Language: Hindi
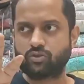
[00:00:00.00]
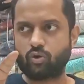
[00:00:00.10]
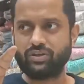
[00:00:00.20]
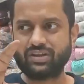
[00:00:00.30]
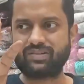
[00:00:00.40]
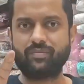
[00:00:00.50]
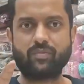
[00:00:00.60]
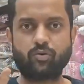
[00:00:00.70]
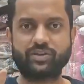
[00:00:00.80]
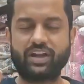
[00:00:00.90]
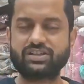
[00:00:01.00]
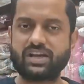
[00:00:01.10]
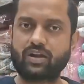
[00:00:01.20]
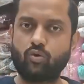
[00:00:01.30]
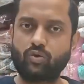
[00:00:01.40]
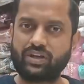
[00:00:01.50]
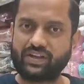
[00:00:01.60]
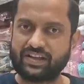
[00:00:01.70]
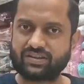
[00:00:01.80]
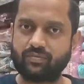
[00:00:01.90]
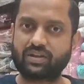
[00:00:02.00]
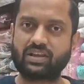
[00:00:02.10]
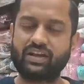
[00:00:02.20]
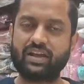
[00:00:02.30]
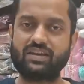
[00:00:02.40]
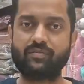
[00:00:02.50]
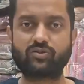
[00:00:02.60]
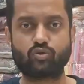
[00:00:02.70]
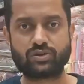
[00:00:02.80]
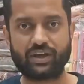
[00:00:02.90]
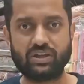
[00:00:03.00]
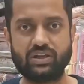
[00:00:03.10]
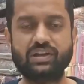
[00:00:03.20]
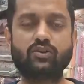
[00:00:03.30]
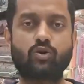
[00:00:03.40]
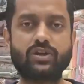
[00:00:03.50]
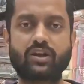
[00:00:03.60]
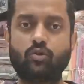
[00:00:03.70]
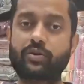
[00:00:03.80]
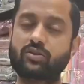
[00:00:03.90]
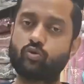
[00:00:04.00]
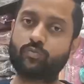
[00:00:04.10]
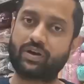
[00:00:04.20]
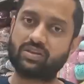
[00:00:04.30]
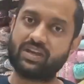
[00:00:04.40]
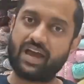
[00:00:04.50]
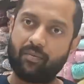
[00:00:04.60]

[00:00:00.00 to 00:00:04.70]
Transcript: तो ये सब मैं आपको बताना चाह रहा हूँ कि टेंशन मत लेना ये मत सोचना कि दिल्ली 2000 किलोमीटर दूर पड़ती है